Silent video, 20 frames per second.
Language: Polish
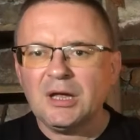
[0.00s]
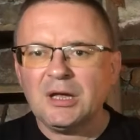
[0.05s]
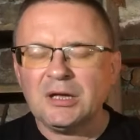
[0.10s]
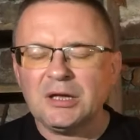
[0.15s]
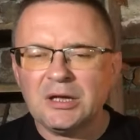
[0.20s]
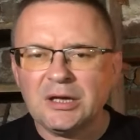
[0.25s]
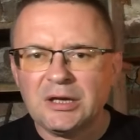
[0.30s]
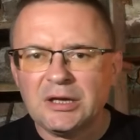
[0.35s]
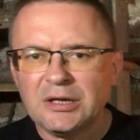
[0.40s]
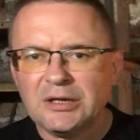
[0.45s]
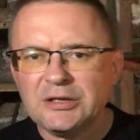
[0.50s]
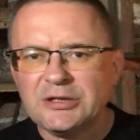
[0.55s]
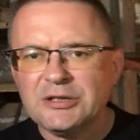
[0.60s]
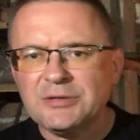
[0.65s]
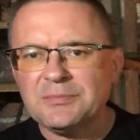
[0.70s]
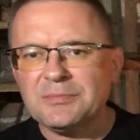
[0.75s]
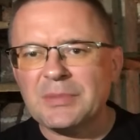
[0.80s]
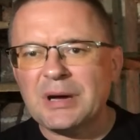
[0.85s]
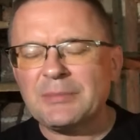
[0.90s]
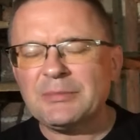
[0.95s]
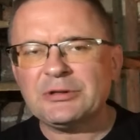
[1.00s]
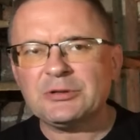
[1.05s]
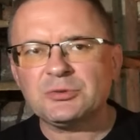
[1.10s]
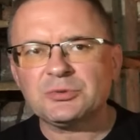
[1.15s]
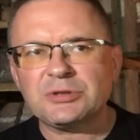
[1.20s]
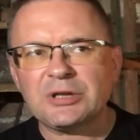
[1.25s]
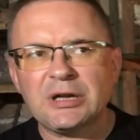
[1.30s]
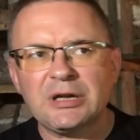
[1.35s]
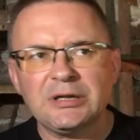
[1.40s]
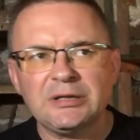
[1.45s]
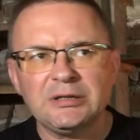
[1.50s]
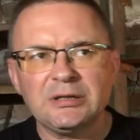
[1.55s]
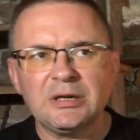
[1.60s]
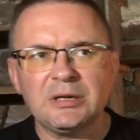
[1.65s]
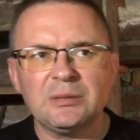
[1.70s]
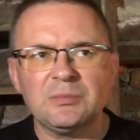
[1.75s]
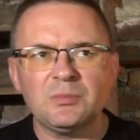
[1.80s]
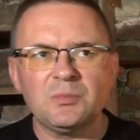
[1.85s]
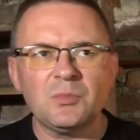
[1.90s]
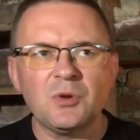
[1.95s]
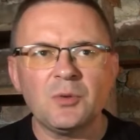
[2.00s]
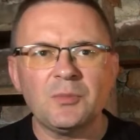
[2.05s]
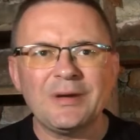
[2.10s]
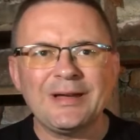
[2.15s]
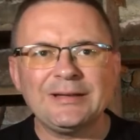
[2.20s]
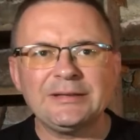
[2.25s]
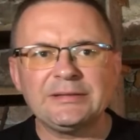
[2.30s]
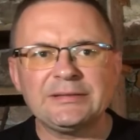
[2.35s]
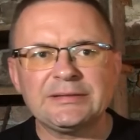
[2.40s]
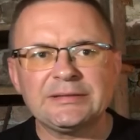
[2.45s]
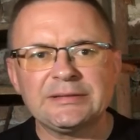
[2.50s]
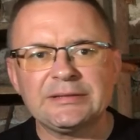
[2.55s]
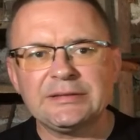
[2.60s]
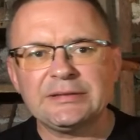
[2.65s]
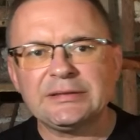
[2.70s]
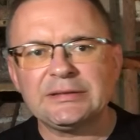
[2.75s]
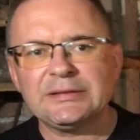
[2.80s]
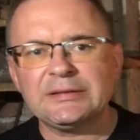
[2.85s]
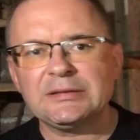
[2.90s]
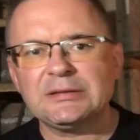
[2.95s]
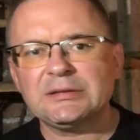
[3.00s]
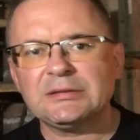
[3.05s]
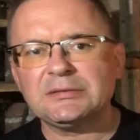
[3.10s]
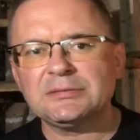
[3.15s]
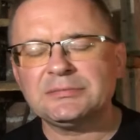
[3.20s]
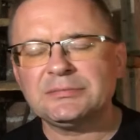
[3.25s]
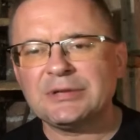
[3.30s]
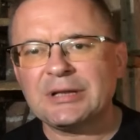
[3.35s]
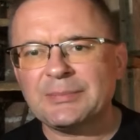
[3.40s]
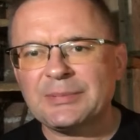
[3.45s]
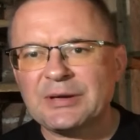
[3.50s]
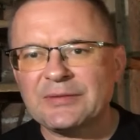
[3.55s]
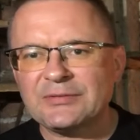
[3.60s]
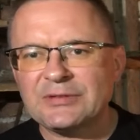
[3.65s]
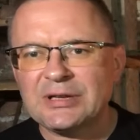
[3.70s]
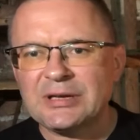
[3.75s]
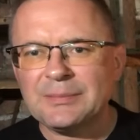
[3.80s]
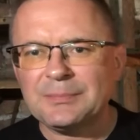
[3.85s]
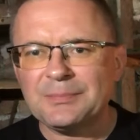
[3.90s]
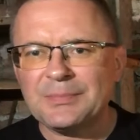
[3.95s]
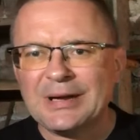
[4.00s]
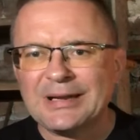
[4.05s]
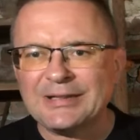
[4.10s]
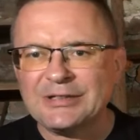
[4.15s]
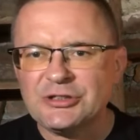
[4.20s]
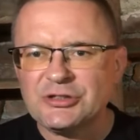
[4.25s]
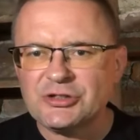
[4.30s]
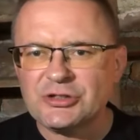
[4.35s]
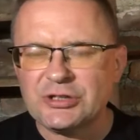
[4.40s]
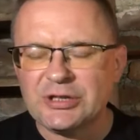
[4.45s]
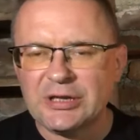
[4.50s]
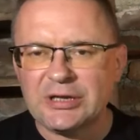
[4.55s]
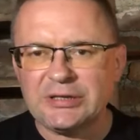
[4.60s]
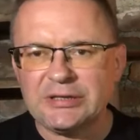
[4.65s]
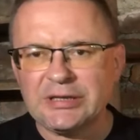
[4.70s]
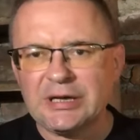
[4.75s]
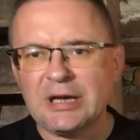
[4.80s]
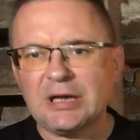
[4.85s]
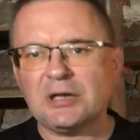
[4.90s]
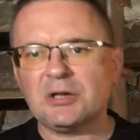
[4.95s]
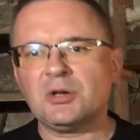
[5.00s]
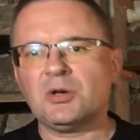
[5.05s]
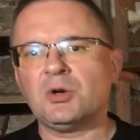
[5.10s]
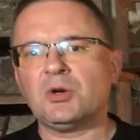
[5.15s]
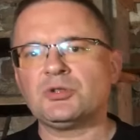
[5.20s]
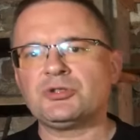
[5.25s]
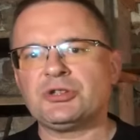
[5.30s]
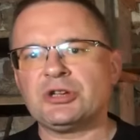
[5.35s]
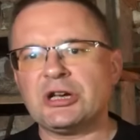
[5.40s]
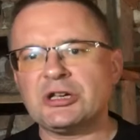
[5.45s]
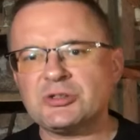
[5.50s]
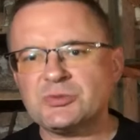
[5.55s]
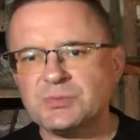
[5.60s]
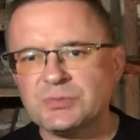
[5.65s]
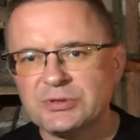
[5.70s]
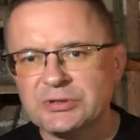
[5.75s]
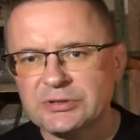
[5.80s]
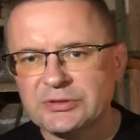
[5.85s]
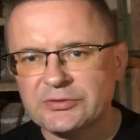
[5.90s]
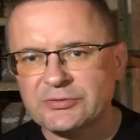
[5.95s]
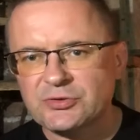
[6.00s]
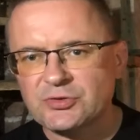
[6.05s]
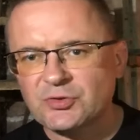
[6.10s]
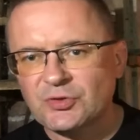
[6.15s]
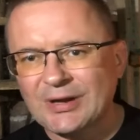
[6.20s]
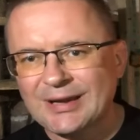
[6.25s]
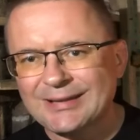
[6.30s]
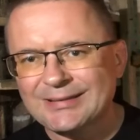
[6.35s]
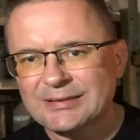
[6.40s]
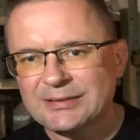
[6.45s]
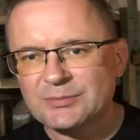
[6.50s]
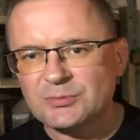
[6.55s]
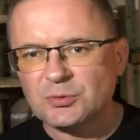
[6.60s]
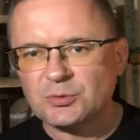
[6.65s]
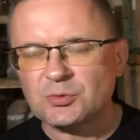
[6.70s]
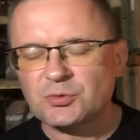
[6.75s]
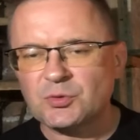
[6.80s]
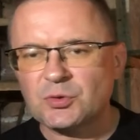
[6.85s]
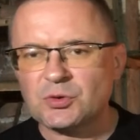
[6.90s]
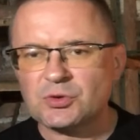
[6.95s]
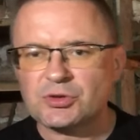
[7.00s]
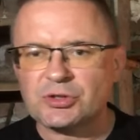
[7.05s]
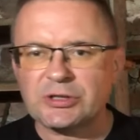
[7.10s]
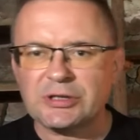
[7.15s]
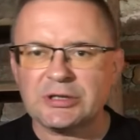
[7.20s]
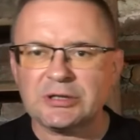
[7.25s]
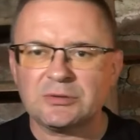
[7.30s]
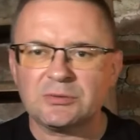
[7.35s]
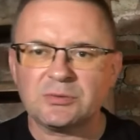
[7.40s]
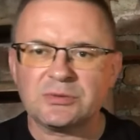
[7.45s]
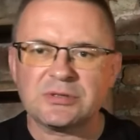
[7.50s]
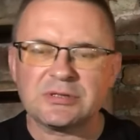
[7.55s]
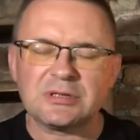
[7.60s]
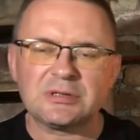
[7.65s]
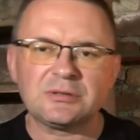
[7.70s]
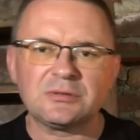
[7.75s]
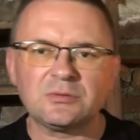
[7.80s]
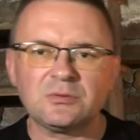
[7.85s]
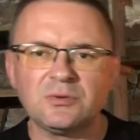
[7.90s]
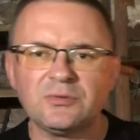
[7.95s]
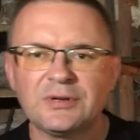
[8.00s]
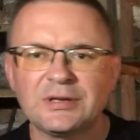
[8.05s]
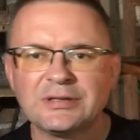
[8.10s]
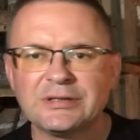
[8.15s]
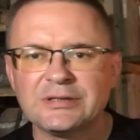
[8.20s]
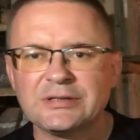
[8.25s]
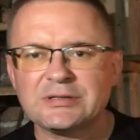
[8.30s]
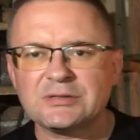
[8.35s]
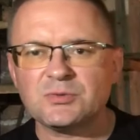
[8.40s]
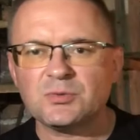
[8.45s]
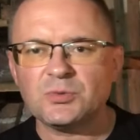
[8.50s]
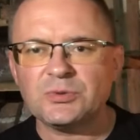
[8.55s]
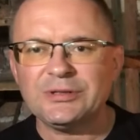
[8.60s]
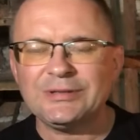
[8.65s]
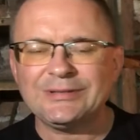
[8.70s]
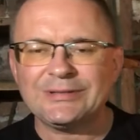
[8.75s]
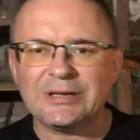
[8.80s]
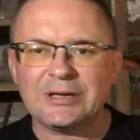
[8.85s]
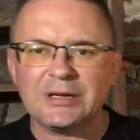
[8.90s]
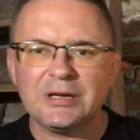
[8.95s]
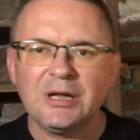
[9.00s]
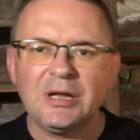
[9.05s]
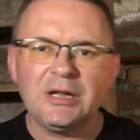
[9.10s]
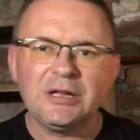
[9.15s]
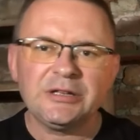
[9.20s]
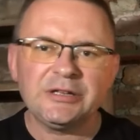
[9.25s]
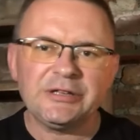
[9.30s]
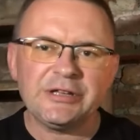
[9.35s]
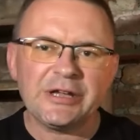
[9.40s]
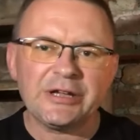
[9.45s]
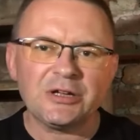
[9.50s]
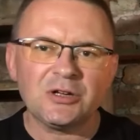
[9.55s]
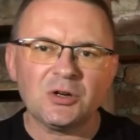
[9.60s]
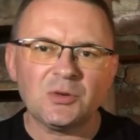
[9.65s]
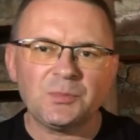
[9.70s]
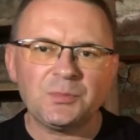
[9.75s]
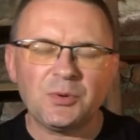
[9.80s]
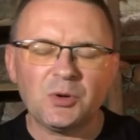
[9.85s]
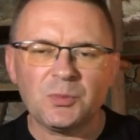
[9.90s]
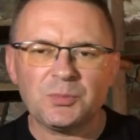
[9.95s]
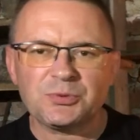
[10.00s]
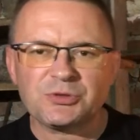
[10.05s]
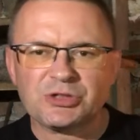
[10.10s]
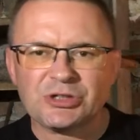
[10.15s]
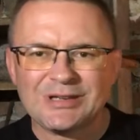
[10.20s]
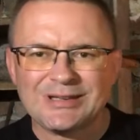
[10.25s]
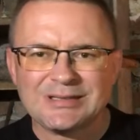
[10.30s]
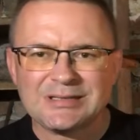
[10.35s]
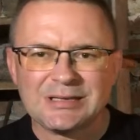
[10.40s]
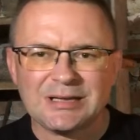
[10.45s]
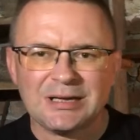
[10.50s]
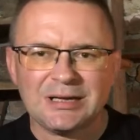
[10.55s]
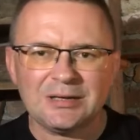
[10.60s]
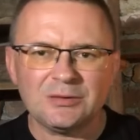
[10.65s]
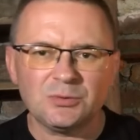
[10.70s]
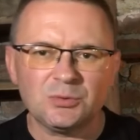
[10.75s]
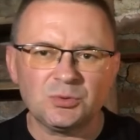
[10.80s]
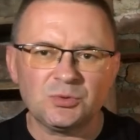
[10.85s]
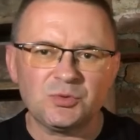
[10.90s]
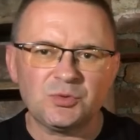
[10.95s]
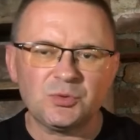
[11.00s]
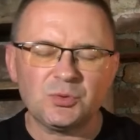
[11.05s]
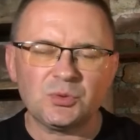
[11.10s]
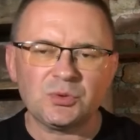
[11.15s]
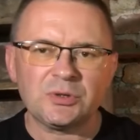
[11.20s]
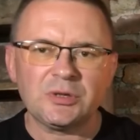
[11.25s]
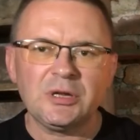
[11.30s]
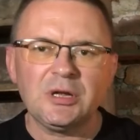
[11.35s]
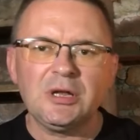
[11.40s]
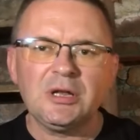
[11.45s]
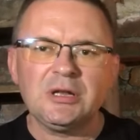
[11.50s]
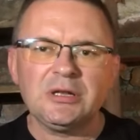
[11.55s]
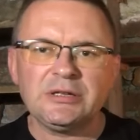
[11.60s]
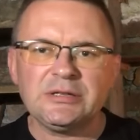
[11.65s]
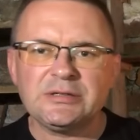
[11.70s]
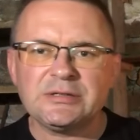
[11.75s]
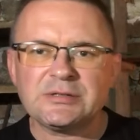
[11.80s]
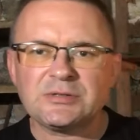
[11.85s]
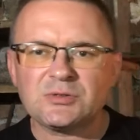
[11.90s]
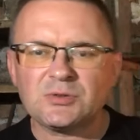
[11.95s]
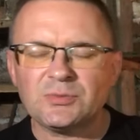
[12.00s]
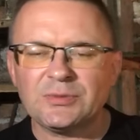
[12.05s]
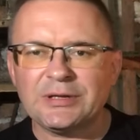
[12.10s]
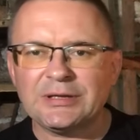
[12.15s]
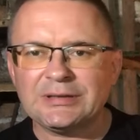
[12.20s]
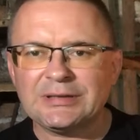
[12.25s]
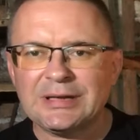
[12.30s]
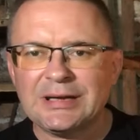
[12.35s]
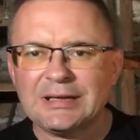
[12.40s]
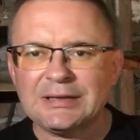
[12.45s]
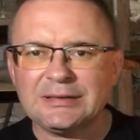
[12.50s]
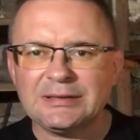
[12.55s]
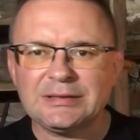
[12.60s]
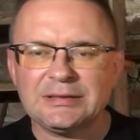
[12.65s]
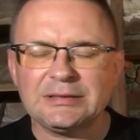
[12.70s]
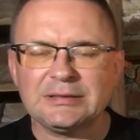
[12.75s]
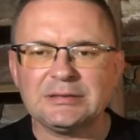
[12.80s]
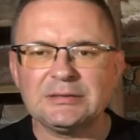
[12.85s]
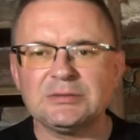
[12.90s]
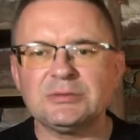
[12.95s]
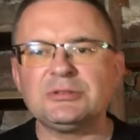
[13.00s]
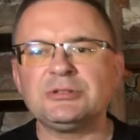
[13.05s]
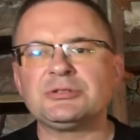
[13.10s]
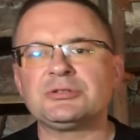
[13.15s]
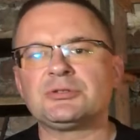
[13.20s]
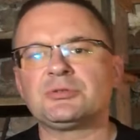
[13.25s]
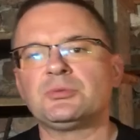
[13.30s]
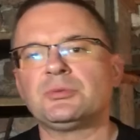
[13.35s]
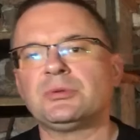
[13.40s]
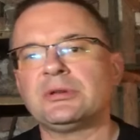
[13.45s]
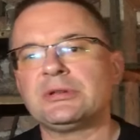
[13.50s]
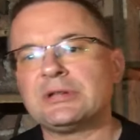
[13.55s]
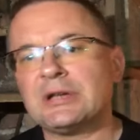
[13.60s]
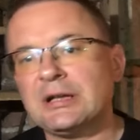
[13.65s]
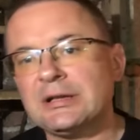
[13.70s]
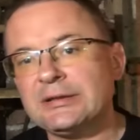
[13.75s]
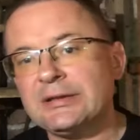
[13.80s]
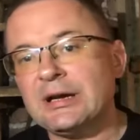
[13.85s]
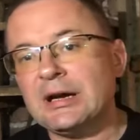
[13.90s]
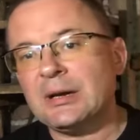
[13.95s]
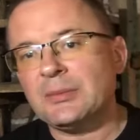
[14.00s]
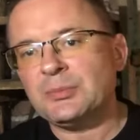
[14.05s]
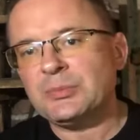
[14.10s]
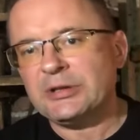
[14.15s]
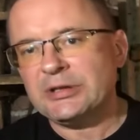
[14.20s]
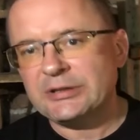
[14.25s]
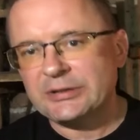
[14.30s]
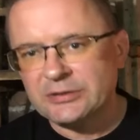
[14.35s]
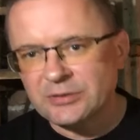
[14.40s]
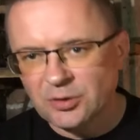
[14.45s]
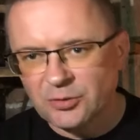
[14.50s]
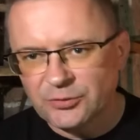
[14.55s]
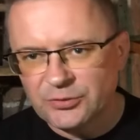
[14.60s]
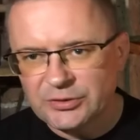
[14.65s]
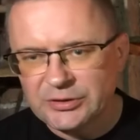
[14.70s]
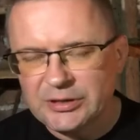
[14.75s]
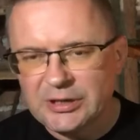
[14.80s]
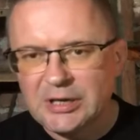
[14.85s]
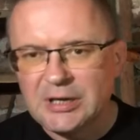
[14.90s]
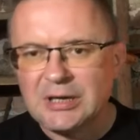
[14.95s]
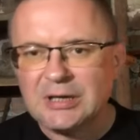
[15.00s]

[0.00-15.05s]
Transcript: E, I mamy tutaj e, momenty e, naprawdę magiczne, jak chociażby w czwartym utworze, który zatytułowany jest Winter. Jego poprzedza utwór instrumentalny, instrumentalny ambientowy.